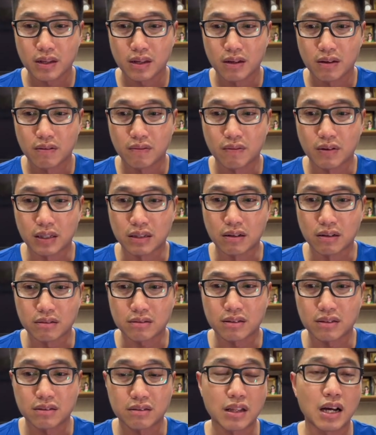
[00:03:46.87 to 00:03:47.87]
Và thực
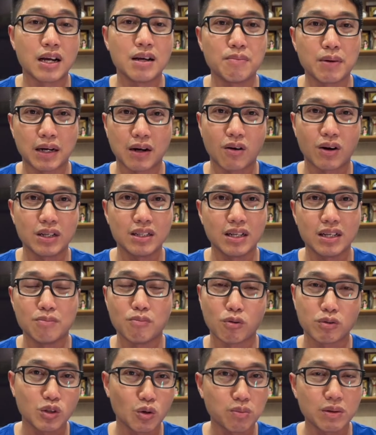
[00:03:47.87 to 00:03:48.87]
tế mà nói thì
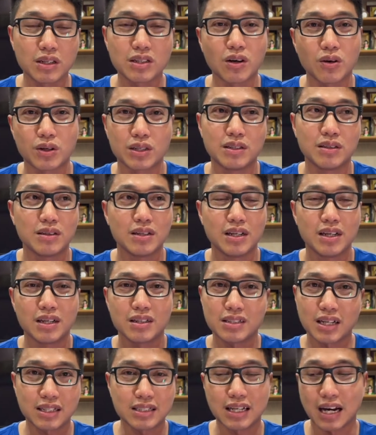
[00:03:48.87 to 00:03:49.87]
một chút nữa thôi,
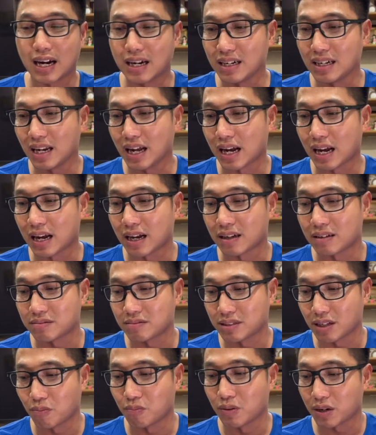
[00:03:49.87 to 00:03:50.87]
chắc chắn là
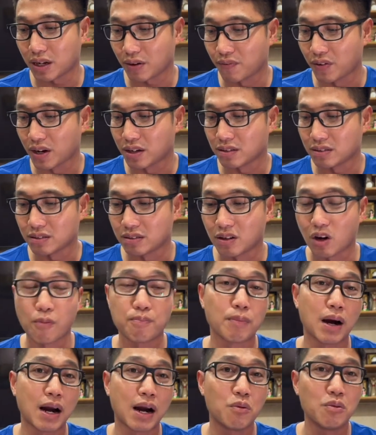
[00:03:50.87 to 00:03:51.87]
trong cái phần họp
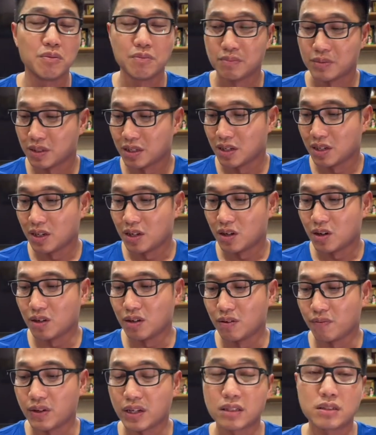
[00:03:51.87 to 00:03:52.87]
báo, huấn luyện
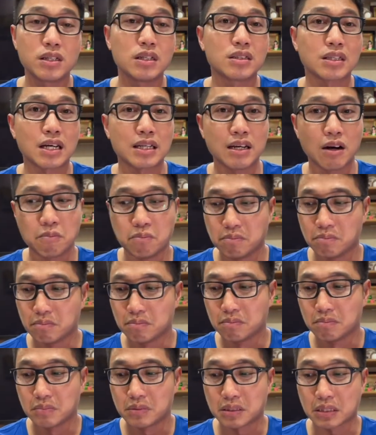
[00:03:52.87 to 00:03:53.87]
viên Shin Tae Yong
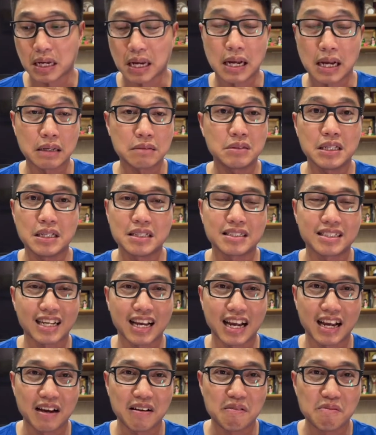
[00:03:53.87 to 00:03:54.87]
sẽ chia
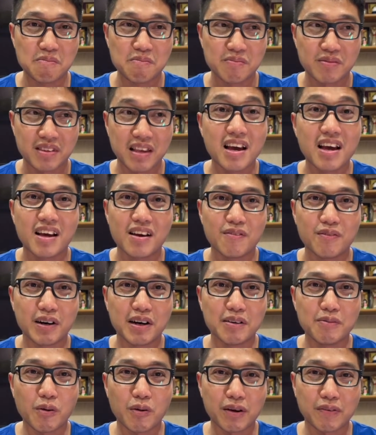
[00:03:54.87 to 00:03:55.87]
sẻ với
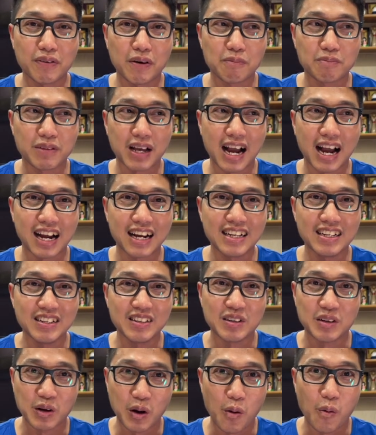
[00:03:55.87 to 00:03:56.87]
một cái phong thái
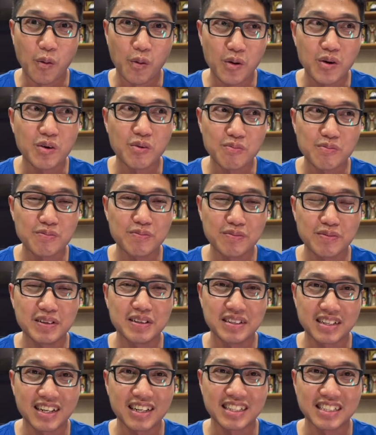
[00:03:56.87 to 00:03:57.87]
nổ cũng
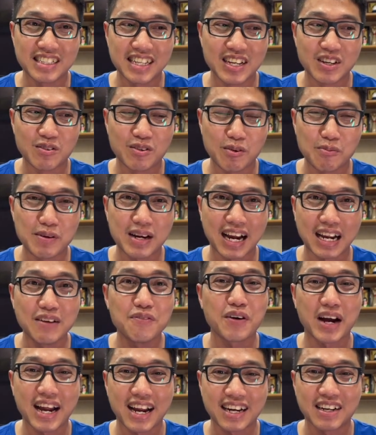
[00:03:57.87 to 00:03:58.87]
rất là nhiều, cũng gáy
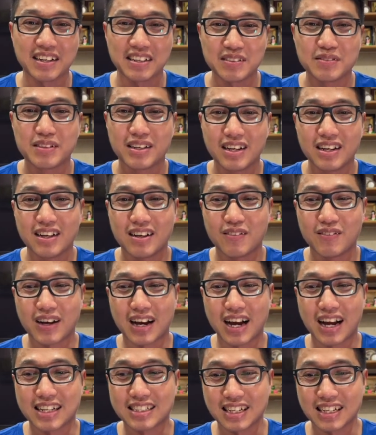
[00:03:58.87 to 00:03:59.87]
vang đó. Và chắc